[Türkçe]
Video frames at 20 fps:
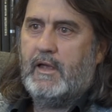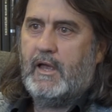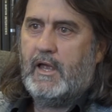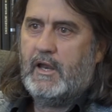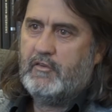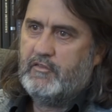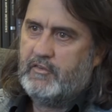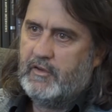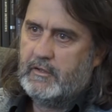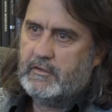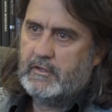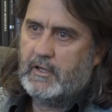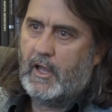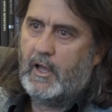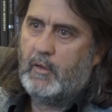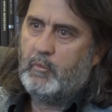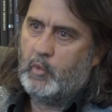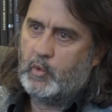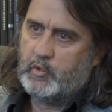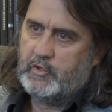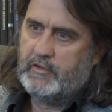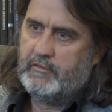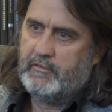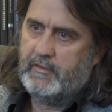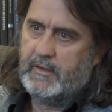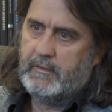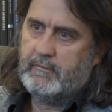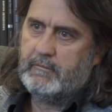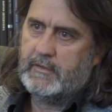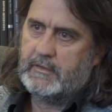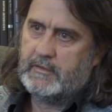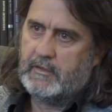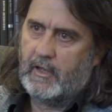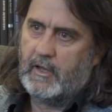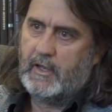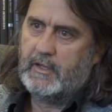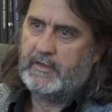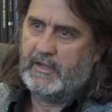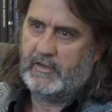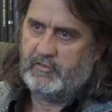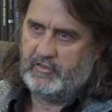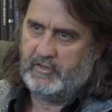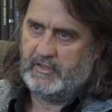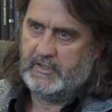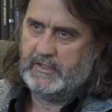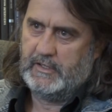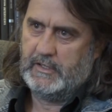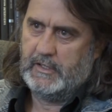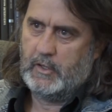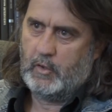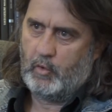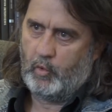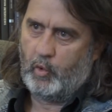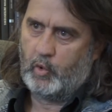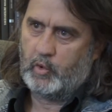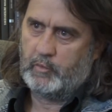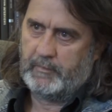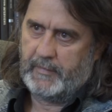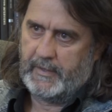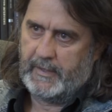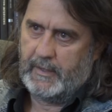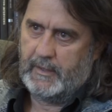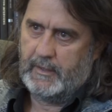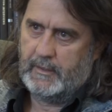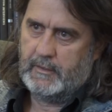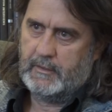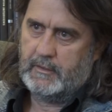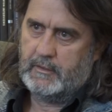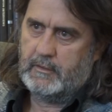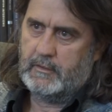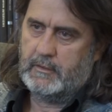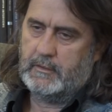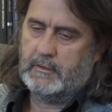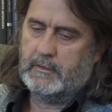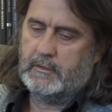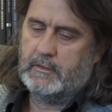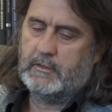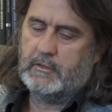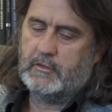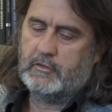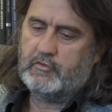her şeyi daha motive ve daha neşeli olmaya e,